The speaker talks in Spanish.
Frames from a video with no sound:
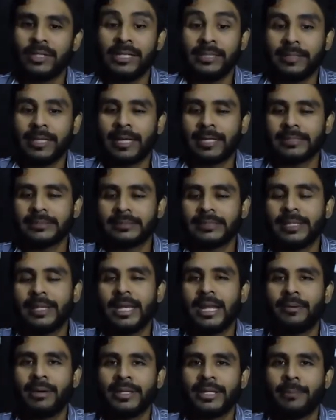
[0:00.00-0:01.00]
guitarrista de
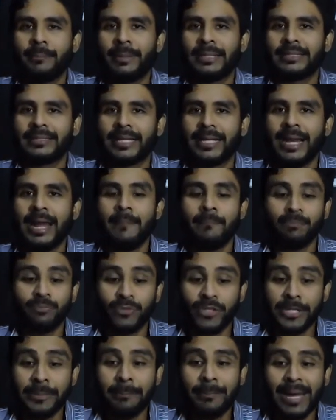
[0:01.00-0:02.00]
la banda Pantera,
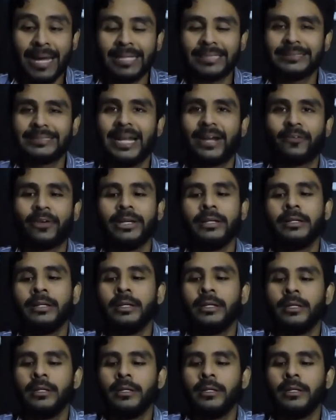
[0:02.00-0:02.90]
dimbach Darrell,